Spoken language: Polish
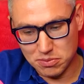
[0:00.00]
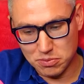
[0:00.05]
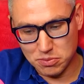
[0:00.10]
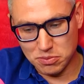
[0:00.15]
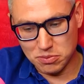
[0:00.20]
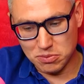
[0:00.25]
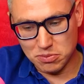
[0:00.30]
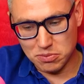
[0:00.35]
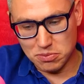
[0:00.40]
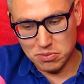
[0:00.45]

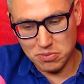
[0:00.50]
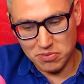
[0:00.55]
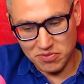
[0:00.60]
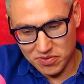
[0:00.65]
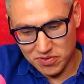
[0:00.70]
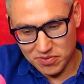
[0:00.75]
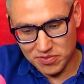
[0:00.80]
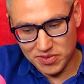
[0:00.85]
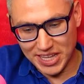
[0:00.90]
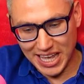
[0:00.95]
M,
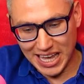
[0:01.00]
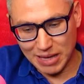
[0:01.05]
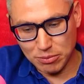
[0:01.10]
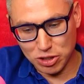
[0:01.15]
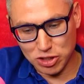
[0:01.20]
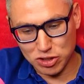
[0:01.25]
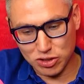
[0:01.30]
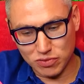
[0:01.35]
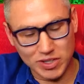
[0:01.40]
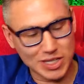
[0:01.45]
m, wydaje mi
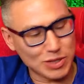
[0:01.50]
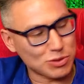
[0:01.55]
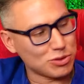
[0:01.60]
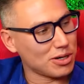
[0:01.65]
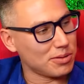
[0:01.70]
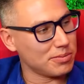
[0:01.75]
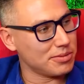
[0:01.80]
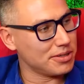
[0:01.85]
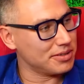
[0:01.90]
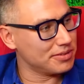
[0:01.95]
się, że on wiedział, co
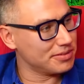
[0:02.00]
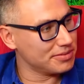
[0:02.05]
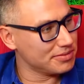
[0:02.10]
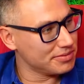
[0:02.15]
robi.